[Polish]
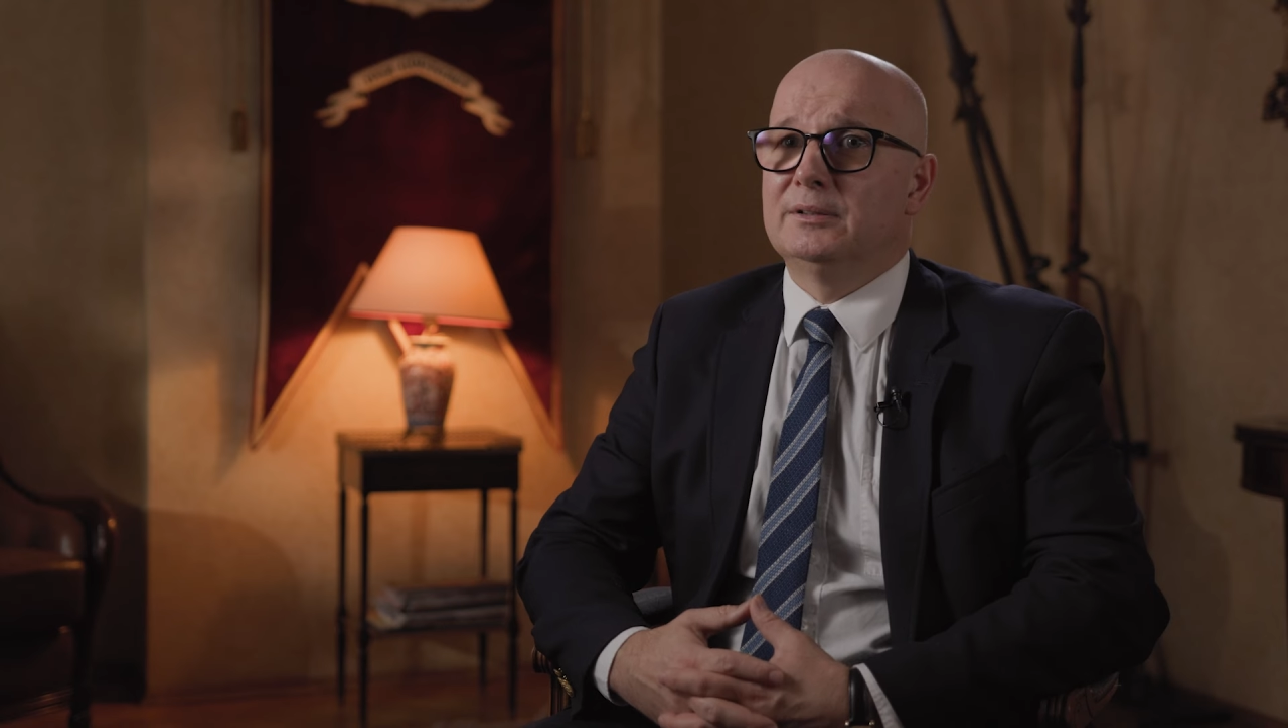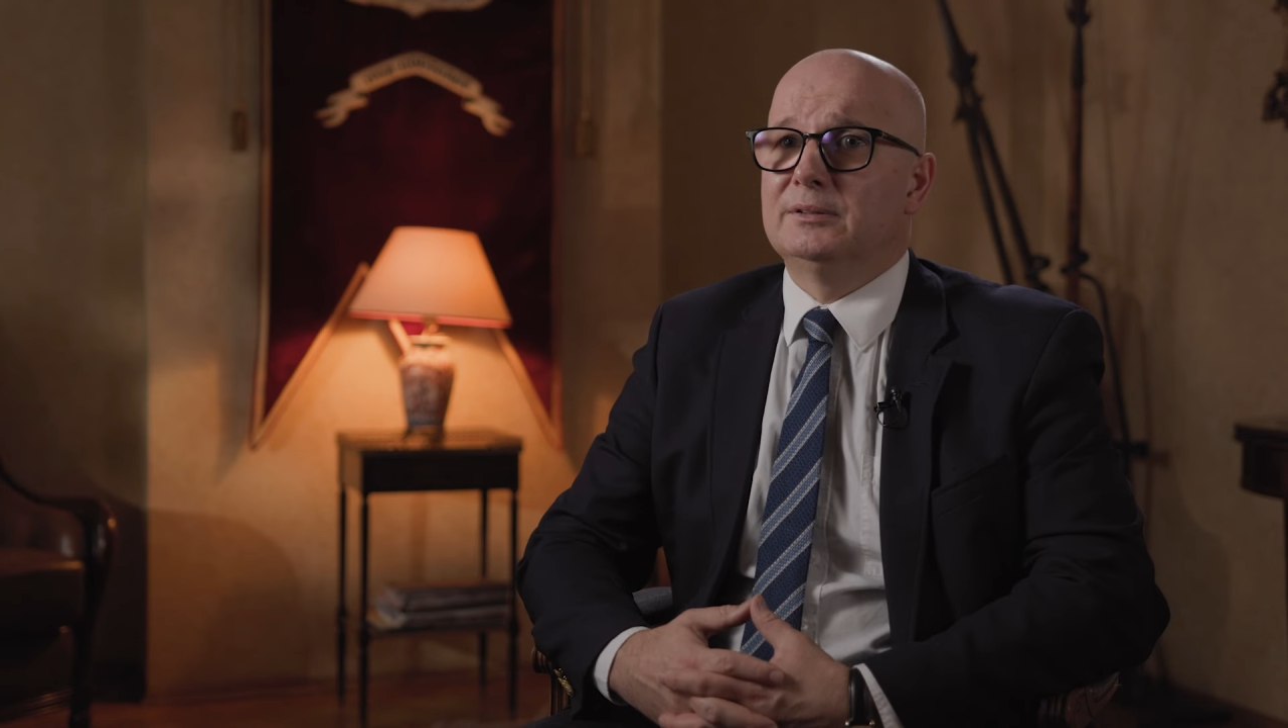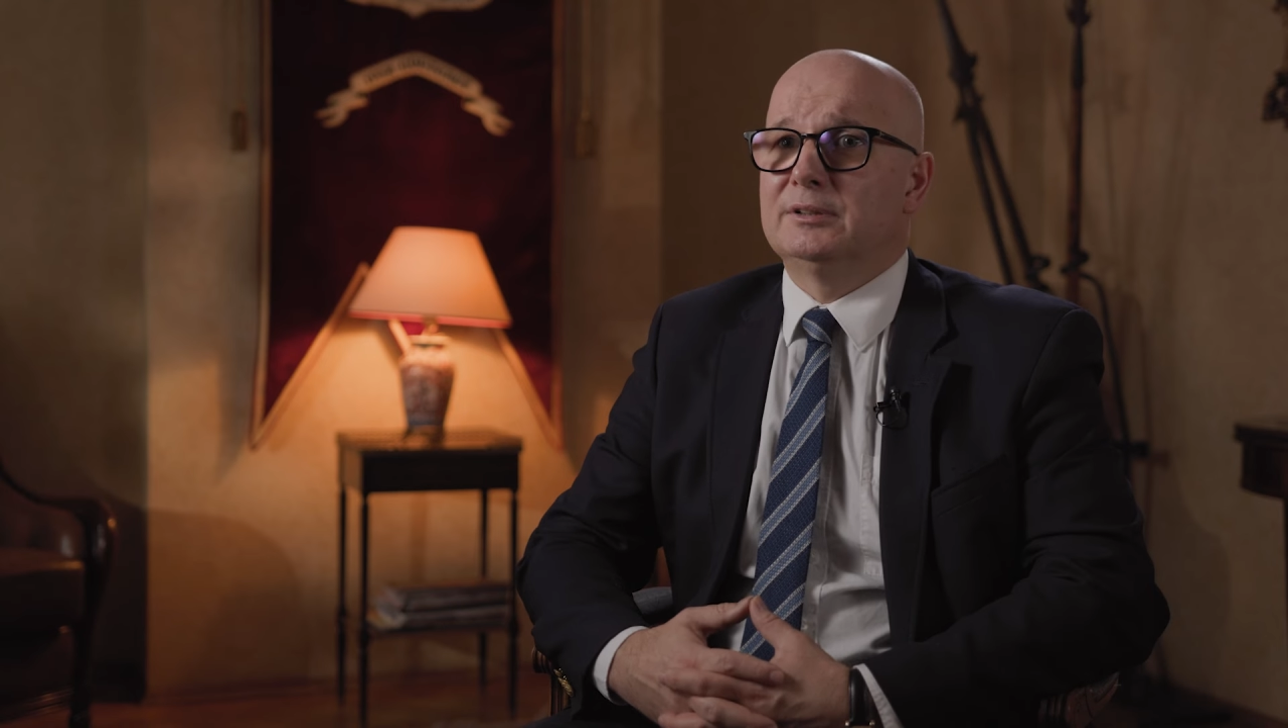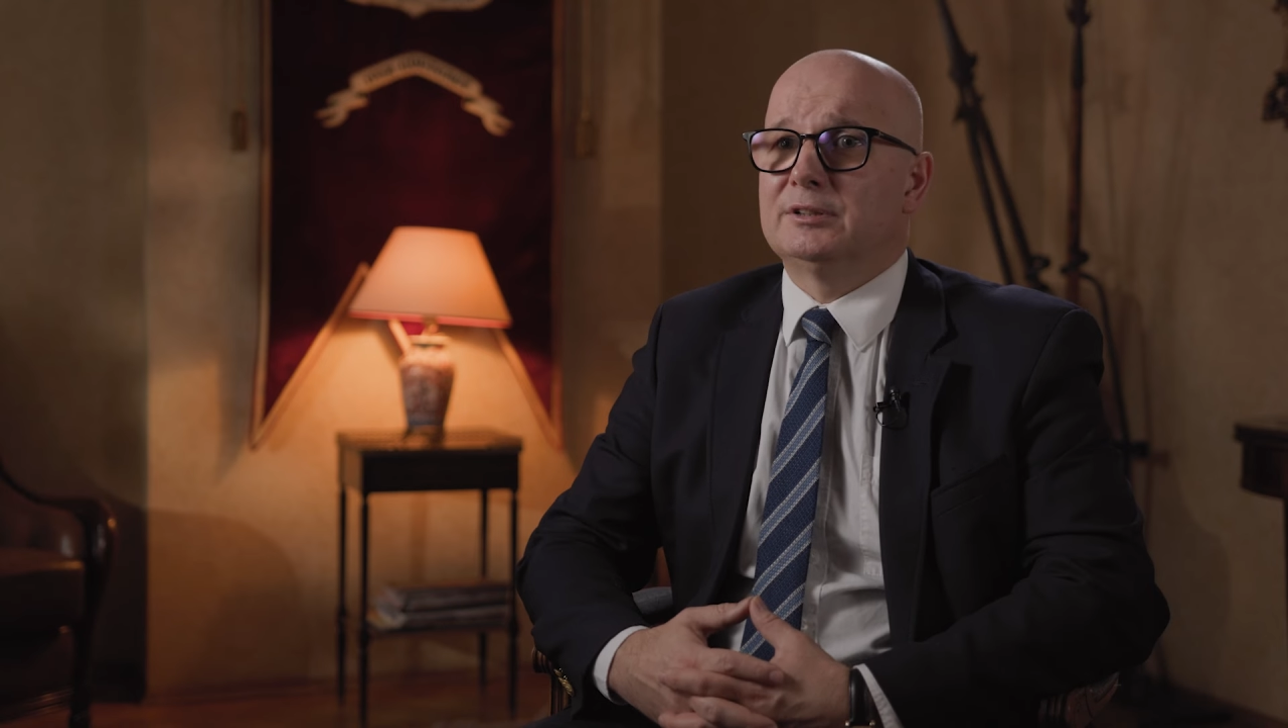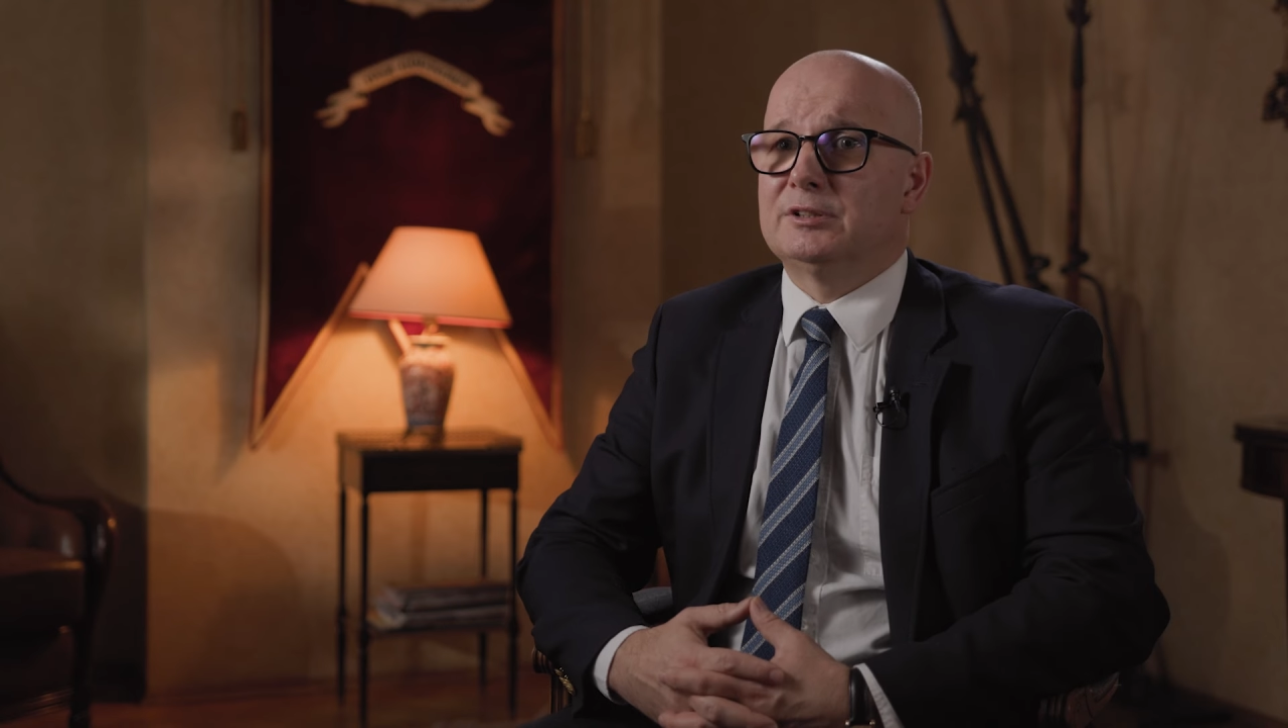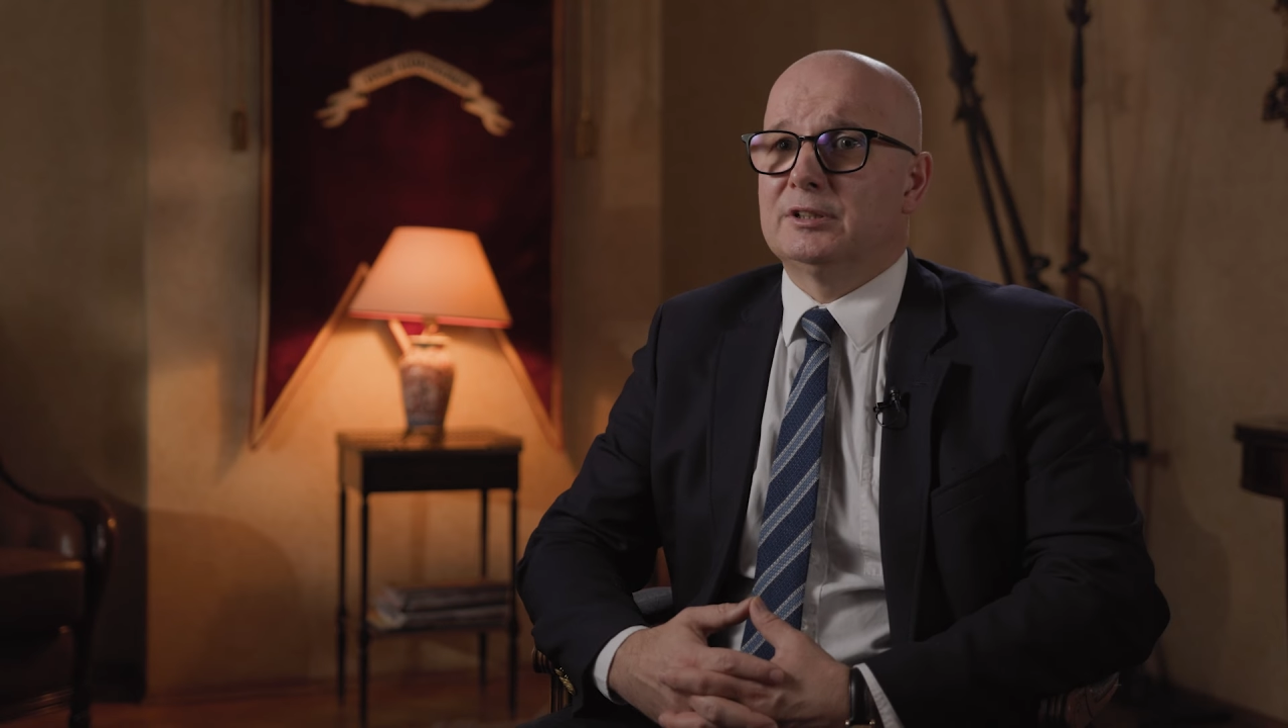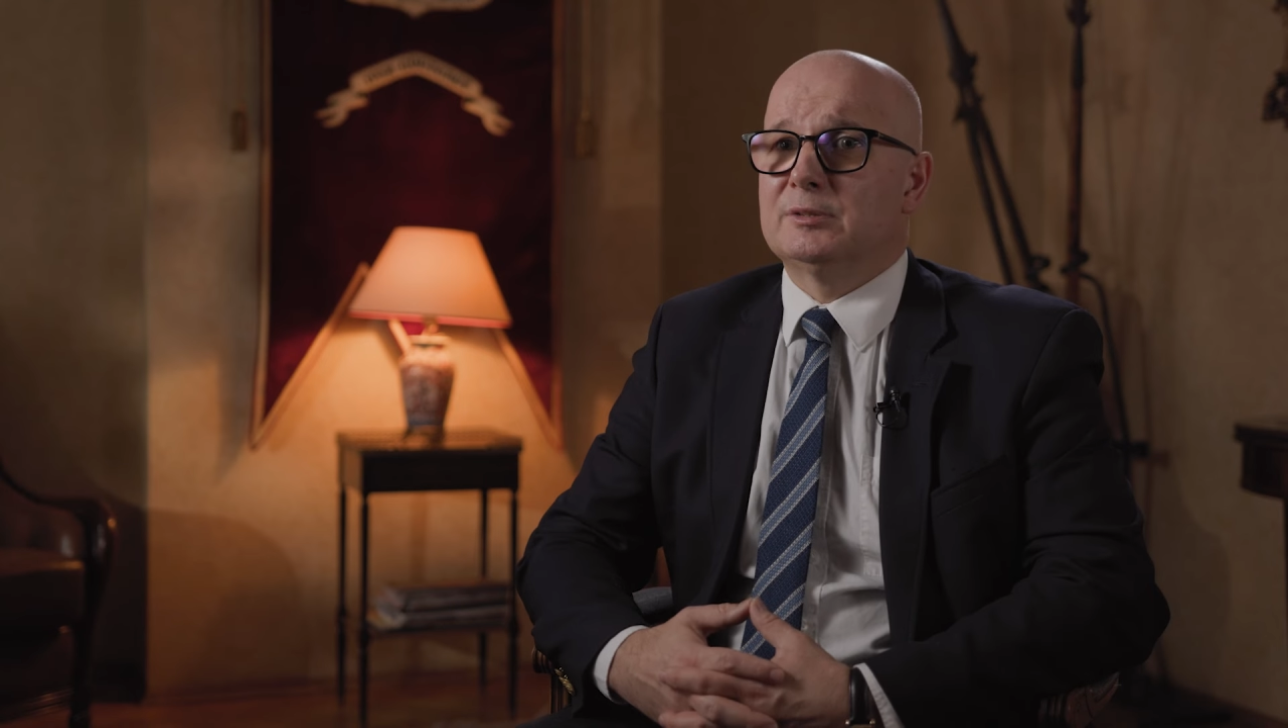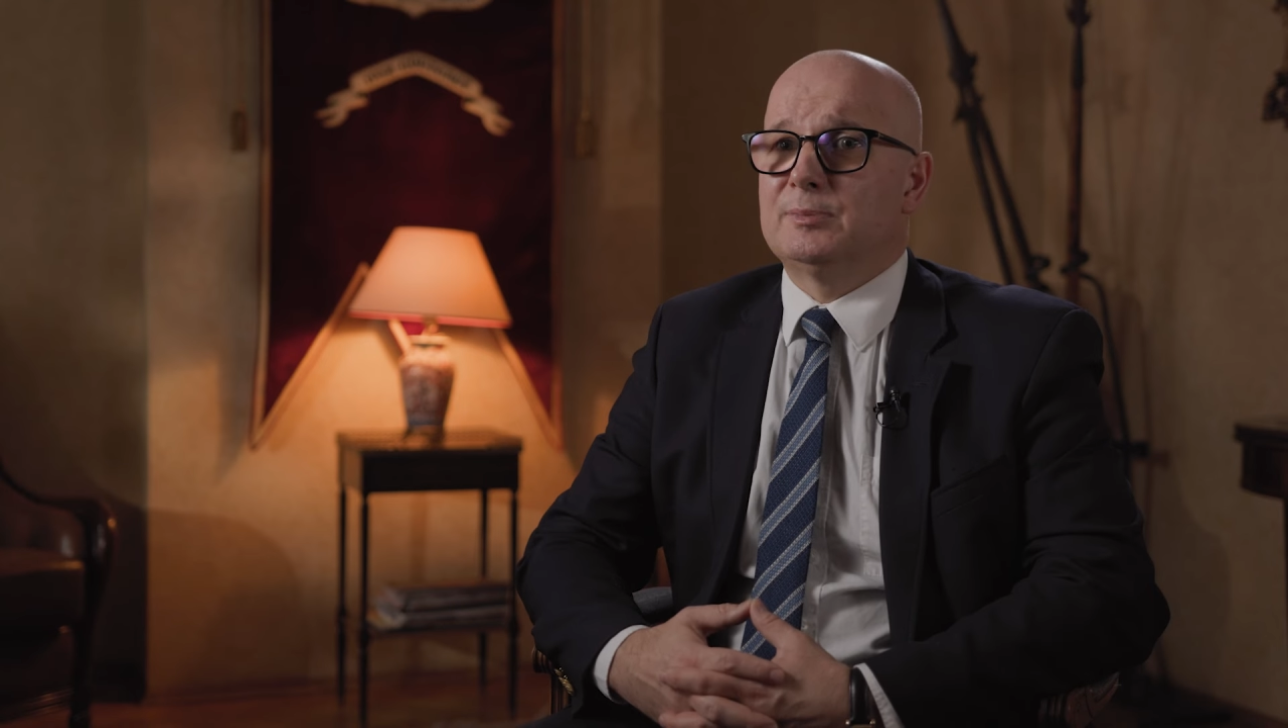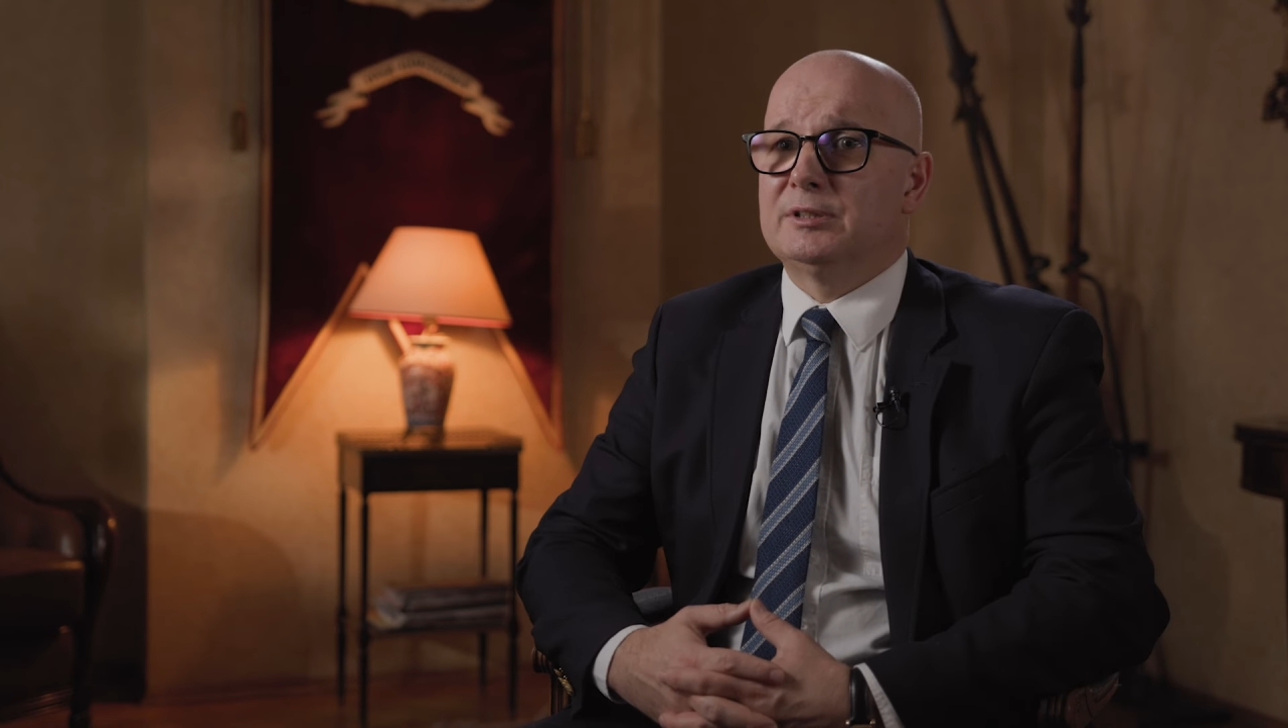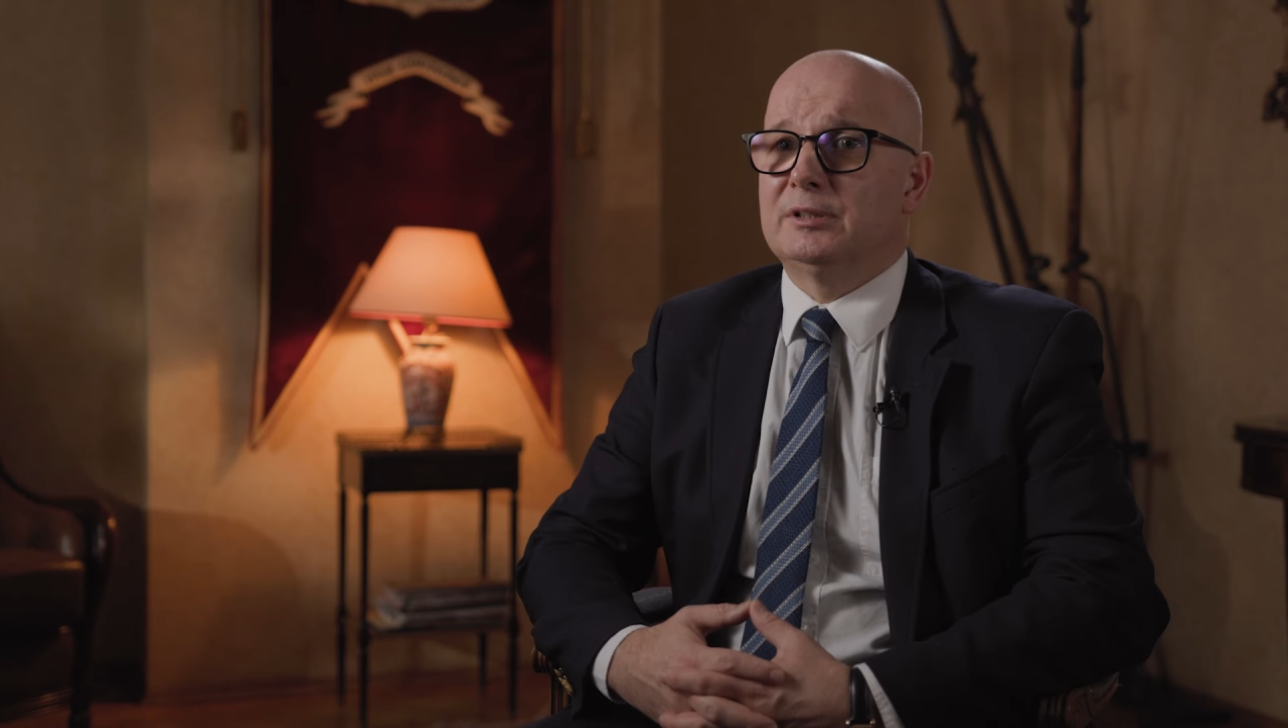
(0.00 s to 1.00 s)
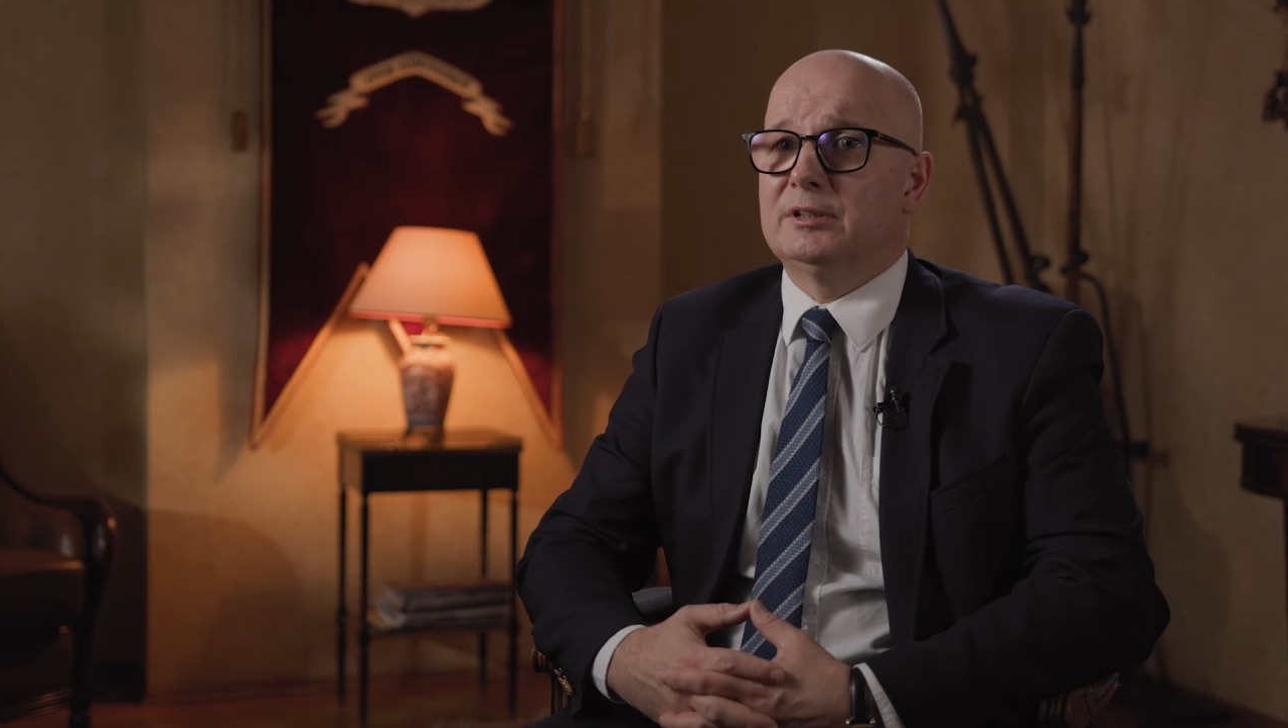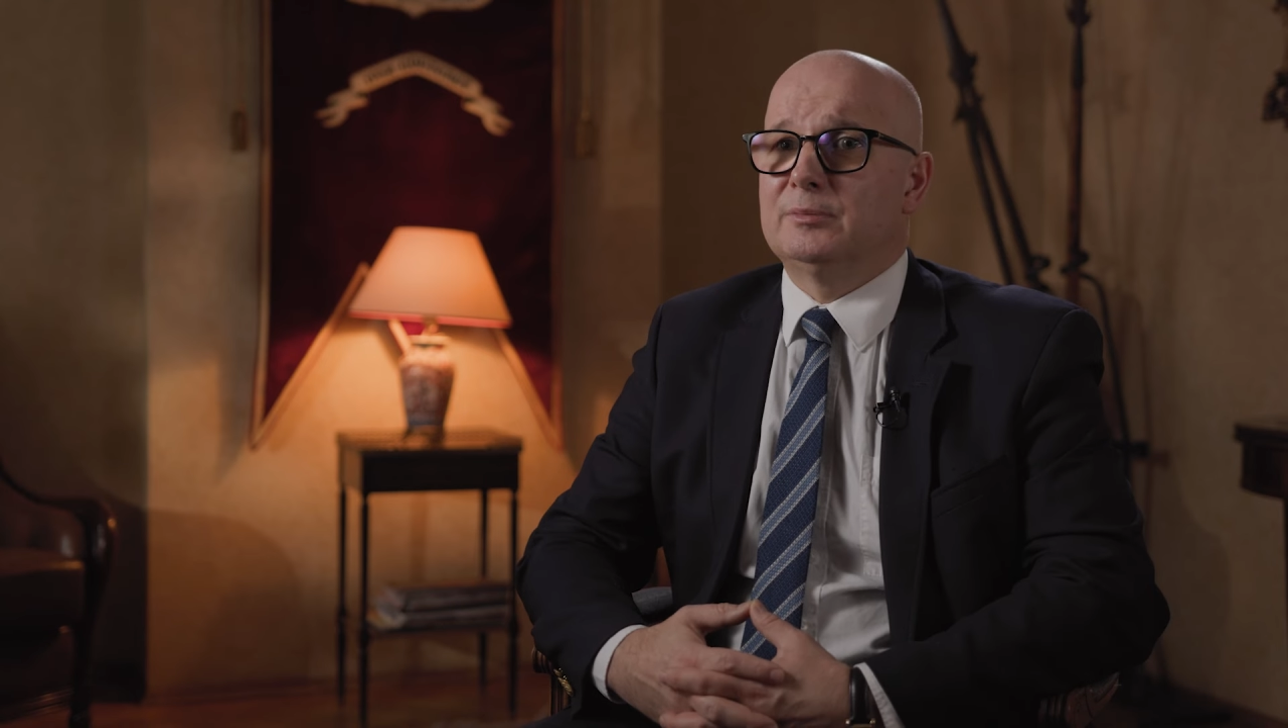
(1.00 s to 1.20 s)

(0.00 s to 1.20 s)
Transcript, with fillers: y, jakieś takie specjalne